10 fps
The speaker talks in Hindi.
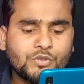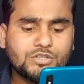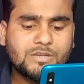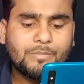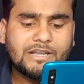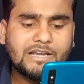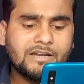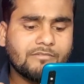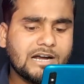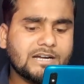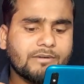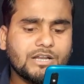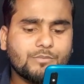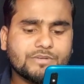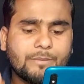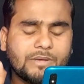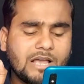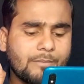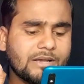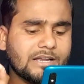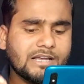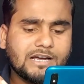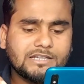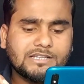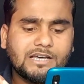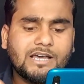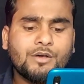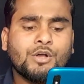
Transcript: तो सिंपली इनवाइट वाले ऑप्शन पे यहाँ पे क्लिक करते हैं